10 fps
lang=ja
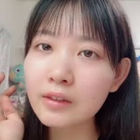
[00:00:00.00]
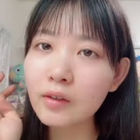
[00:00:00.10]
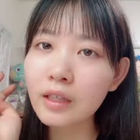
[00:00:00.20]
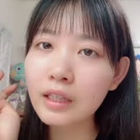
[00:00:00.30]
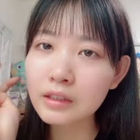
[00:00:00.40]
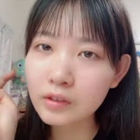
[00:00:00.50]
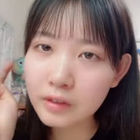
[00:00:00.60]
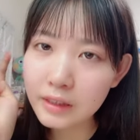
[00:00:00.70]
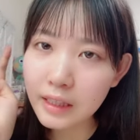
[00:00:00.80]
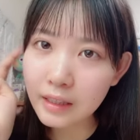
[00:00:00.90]
位
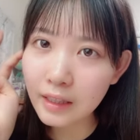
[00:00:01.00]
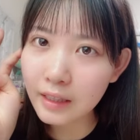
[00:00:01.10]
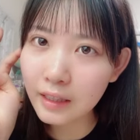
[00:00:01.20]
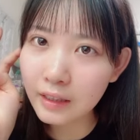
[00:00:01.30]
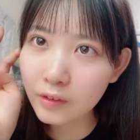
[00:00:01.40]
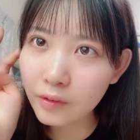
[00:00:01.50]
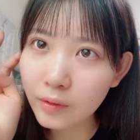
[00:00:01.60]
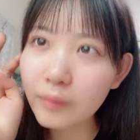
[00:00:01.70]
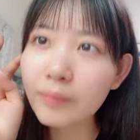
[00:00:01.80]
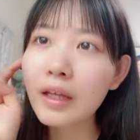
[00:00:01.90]
ドーランチョスさんありが
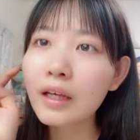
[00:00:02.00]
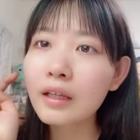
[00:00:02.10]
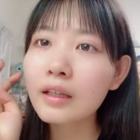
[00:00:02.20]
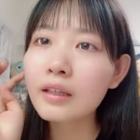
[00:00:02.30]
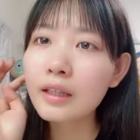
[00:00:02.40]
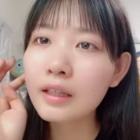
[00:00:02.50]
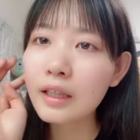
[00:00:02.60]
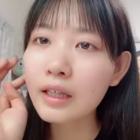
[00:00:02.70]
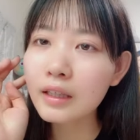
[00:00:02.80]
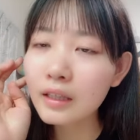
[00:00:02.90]
とう
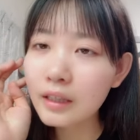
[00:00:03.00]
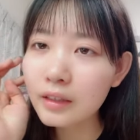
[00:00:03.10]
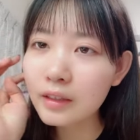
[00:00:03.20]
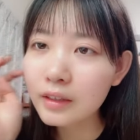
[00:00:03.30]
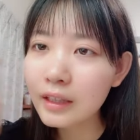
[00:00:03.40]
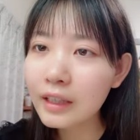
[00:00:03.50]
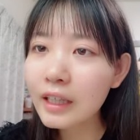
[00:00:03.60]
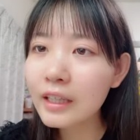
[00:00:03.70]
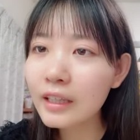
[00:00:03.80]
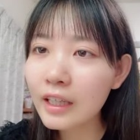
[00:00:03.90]
7位7
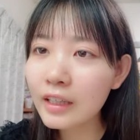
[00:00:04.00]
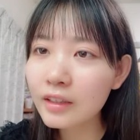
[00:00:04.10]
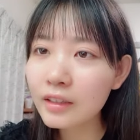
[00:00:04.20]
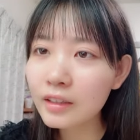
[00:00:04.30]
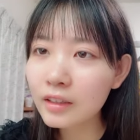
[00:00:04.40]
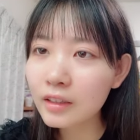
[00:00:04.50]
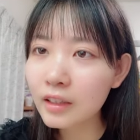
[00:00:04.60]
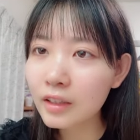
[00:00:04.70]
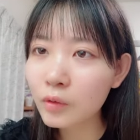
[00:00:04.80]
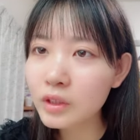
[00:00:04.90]
位ない
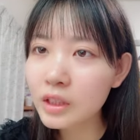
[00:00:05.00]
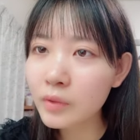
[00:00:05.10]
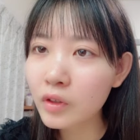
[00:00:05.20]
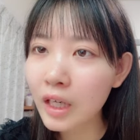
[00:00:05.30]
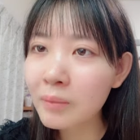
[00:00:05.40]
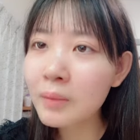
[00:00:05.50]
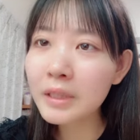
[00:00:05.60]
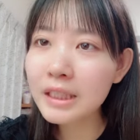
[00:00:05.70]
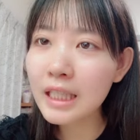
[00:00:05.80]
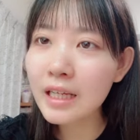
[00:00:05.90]
からこっちで見よう
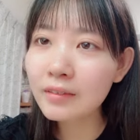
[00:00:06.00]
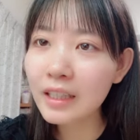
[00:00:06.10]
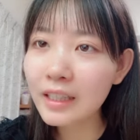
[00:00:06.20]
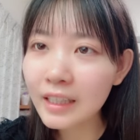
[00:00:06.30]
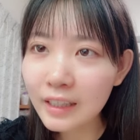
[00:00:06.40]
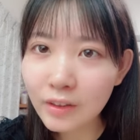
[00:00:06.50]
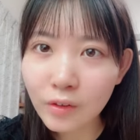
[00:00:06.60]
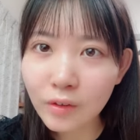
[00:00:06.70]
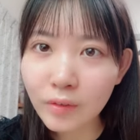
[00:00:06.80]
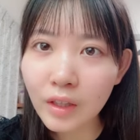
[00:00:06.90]
アメピさんありが
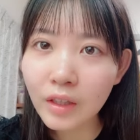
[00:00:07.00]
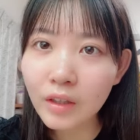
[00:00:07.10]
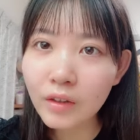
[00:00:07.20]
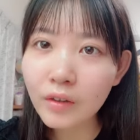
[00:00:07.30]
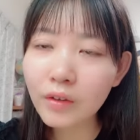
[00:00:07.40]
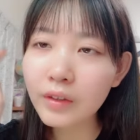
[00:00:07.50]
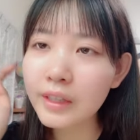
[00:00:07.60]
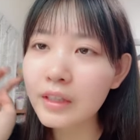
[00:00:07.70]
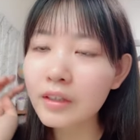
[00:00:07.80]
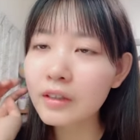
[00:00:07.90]
とう6
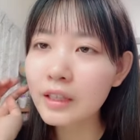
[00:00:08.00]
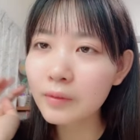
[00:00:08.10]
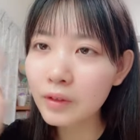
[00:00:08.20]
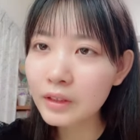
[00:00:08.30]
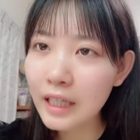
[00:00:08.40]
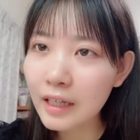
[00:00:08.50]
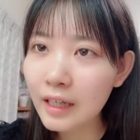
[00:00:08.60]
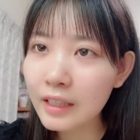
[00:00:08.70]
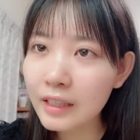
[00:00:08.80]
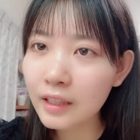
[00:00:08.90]
位キューディフォーさん
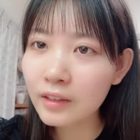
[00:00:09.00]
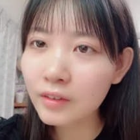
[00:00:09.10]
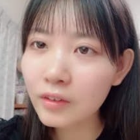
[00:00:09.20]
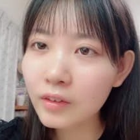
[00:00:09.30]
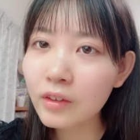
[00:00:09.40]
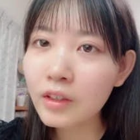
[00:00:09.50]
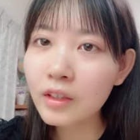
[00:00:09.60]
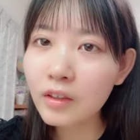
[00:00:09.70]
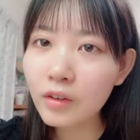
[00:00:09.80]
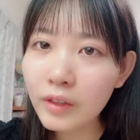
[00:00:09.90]
ありがと
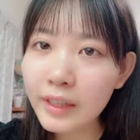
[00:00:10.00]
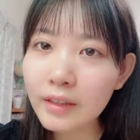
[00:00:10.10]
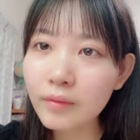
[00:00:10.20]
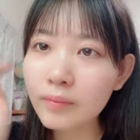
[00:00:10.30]
う5位